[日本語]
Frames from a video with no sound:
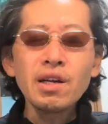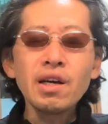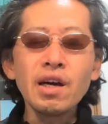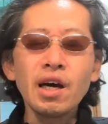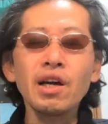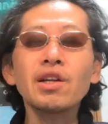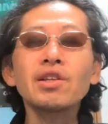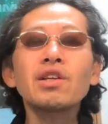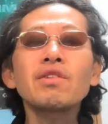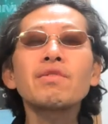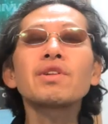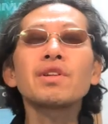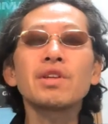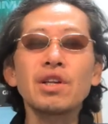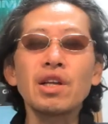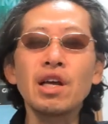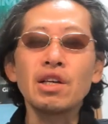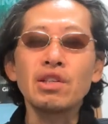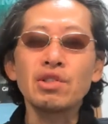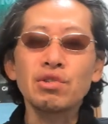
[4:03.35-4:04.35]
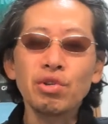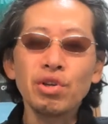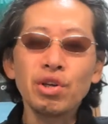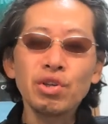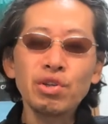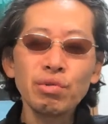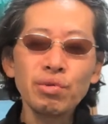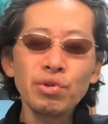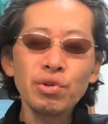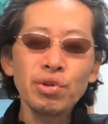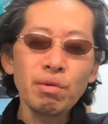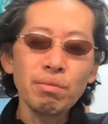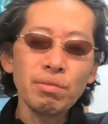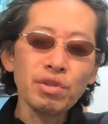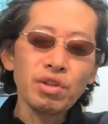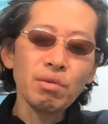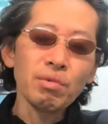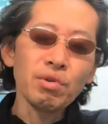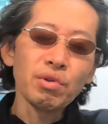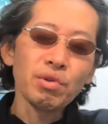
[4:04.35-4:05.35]
改めてねストリートビューで
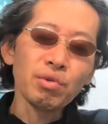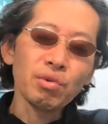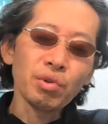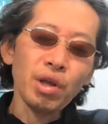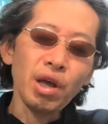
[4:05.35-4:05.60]
見てみると